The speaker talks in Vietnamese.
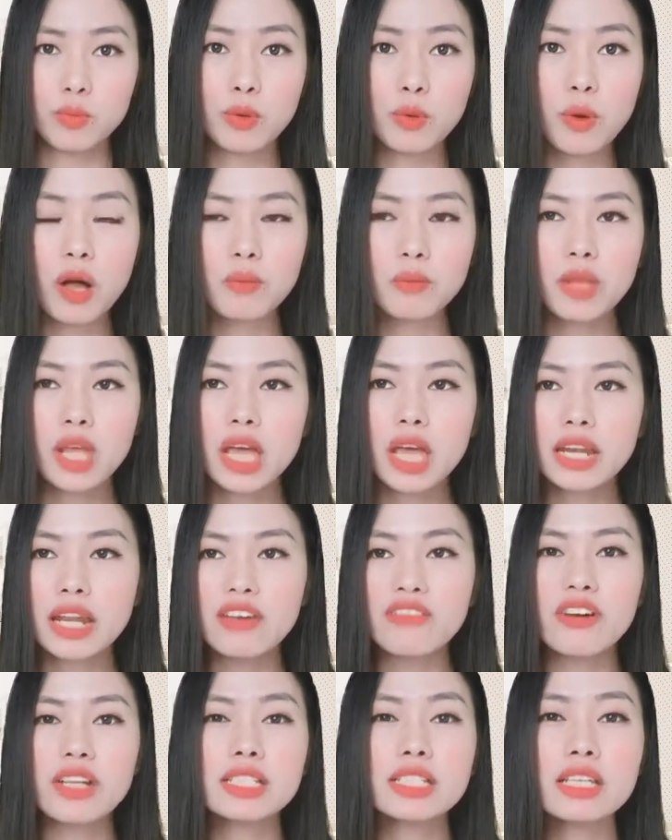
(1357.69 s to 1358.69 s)
đúng không
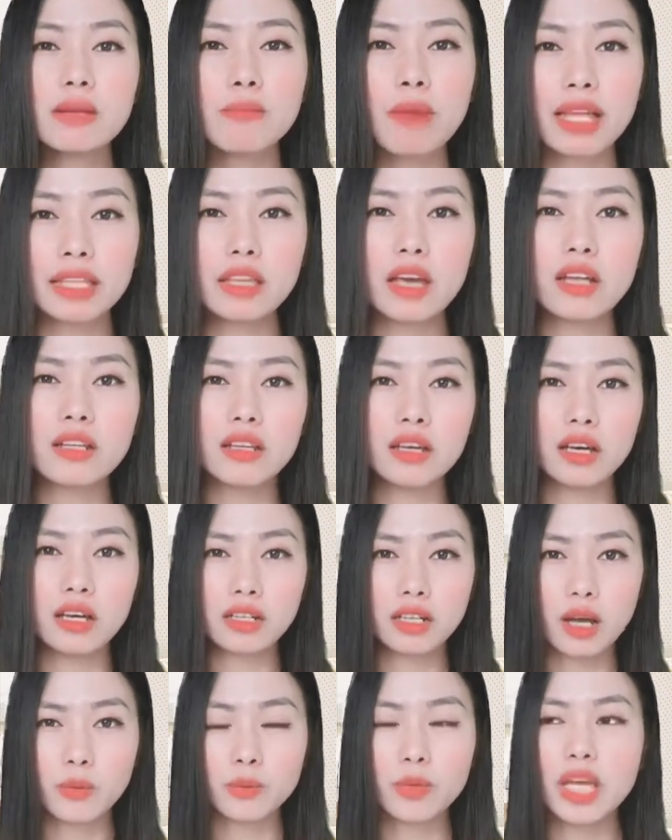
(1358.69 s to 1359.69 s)
để phát triển bản thân
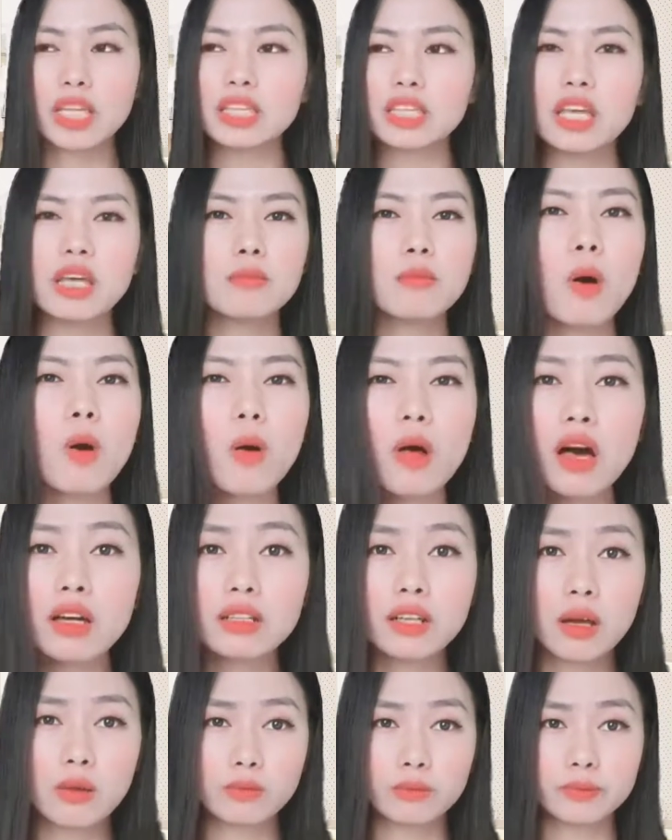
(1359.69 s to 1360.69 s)
hơn không để tiến bộ
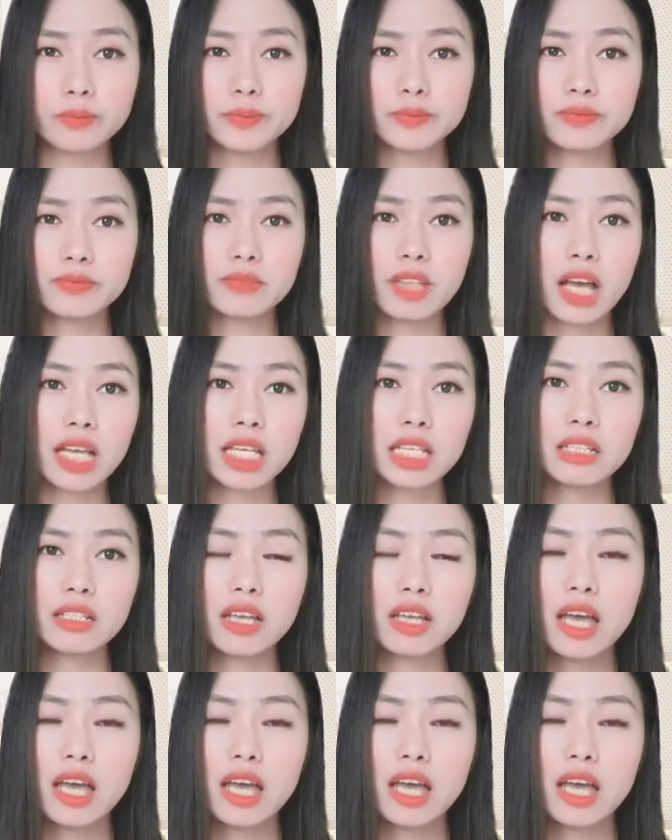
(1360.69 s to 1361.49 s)
hơn không đấy